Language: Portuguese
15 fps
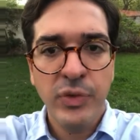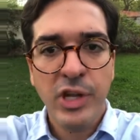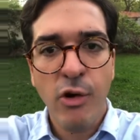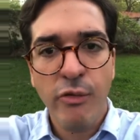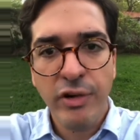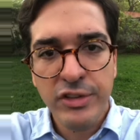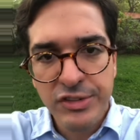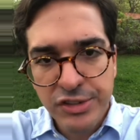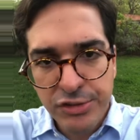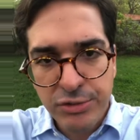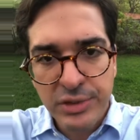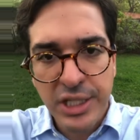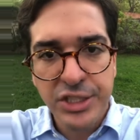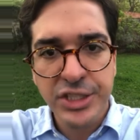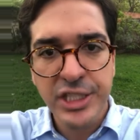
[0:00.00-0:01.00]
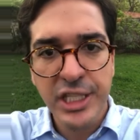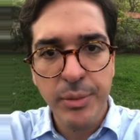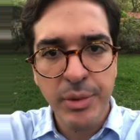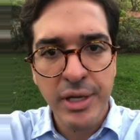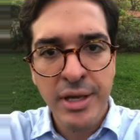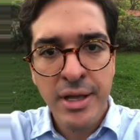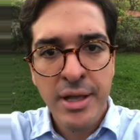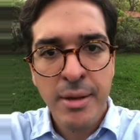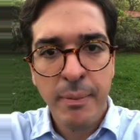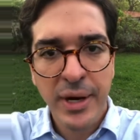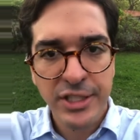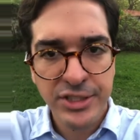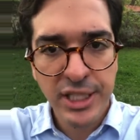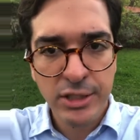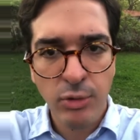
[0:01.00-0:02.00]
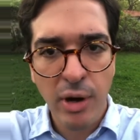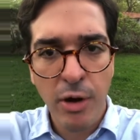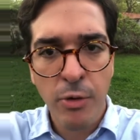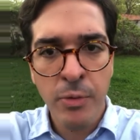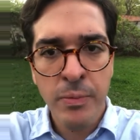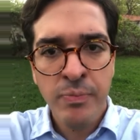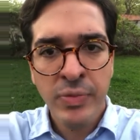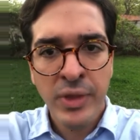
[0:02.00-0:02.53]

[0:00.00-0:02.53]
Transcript: que é o Francisco Najib para estadual.